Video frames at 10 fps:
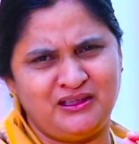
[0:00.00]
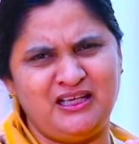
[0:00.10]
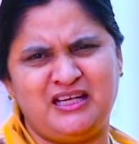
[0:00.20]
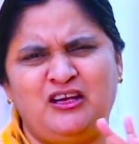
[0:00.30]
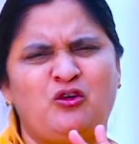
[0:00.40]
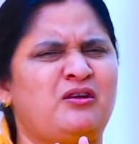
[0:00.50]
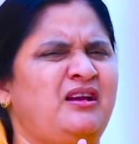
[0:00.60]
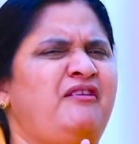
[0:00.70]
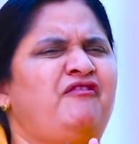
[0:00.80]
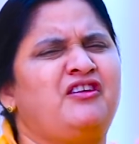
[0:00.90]
నీకు ఈ
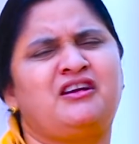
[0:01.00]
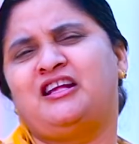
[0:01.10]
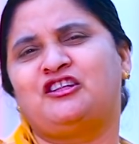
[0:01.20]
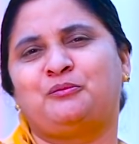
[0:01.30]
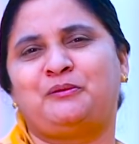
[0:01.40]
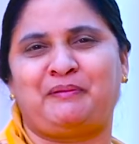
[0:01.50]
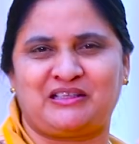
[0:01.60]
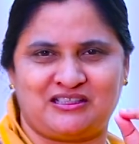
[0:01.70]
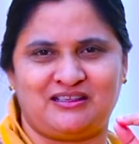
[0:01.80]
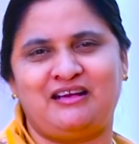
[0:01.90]
లోకంలో ఎవరు నేను
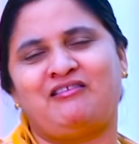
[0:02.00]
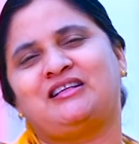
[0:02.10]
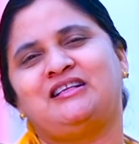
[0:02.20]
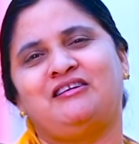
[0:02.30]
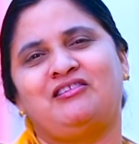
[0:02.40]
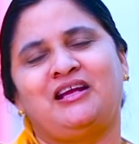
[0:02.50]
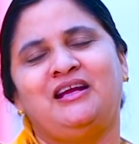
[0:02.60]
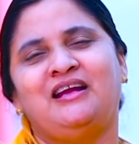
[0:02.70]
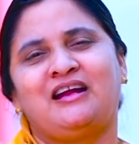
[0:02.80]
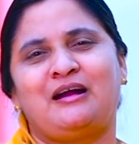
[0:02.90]
తృప్తిపరచరు దేవాతి దేవుడే
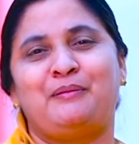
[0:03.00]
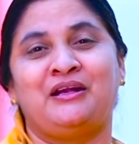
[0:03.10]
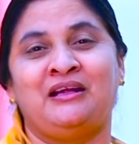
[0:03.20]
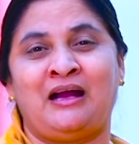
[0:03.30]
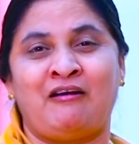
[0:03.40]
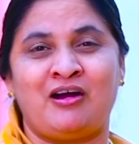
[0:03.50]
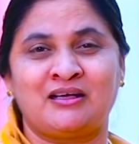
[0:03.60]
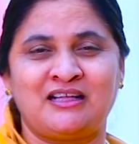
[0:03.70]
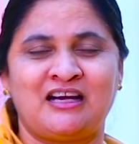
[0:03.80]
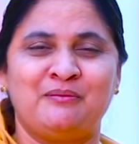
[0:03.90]
కాబట్టి ఆ
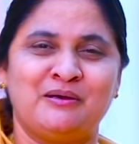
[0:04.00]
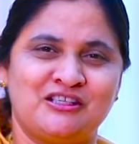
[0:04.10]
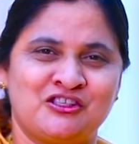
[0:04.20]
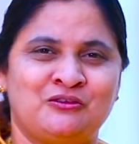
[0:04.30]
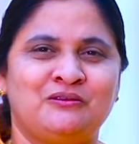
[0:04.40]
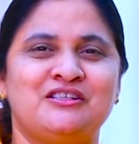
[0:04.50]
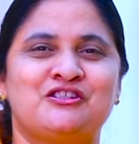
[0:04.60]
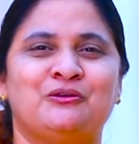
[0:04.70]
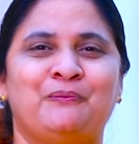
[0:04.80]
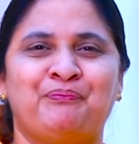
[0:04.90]
వాగ్దానాన్ని బట్టి
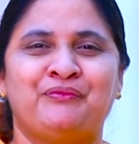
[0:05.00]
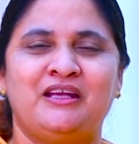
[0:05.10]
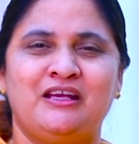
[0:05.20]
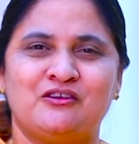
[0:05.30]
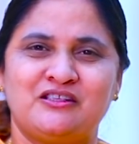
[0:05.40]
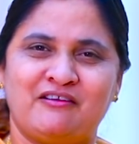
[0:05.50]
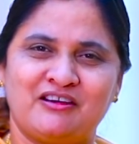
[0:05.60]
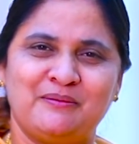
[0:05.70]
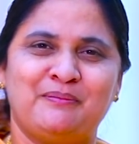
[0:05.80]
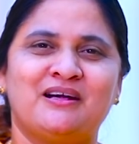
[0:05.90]
స్థుతిస్తూ ఈరోజు
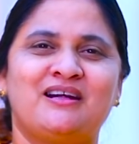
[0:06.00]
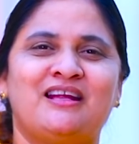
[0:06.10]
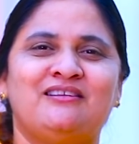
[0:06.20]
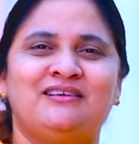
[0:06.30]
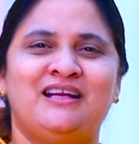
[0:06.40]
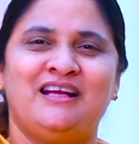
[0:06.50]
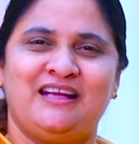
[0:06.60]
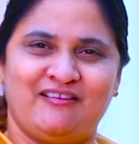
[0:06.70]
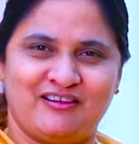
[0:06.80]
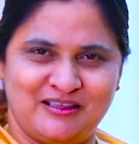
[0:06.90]
ఎవరిది బర్త్డేనో
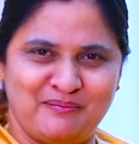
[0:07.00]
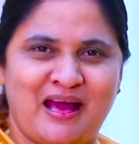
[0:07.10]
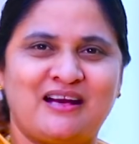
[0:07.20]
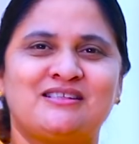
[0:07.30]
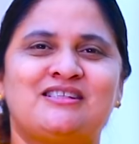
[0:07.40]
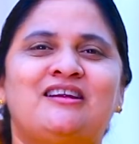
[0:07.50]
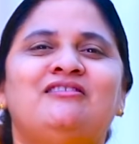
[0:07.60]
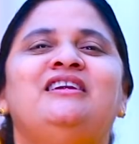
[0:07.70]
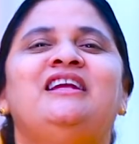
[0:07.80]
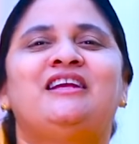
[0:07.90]
ఎవరిది మ్యారేజ్
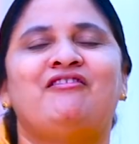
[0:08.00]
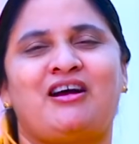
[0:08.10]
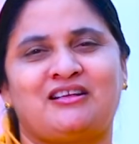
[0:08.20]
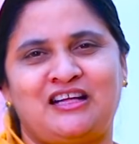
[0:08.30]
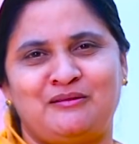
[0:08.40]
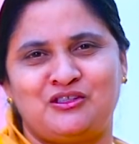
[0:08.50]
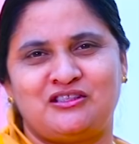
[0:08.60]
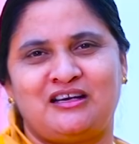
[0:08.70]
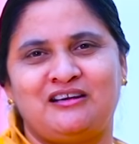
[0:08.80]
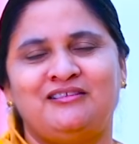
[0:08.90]
డేనో నీకు ఈ వాగ్దానం
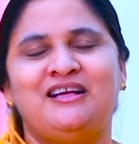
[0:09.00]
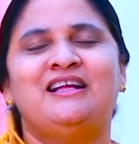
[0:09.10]
ఇస్తున్నాడు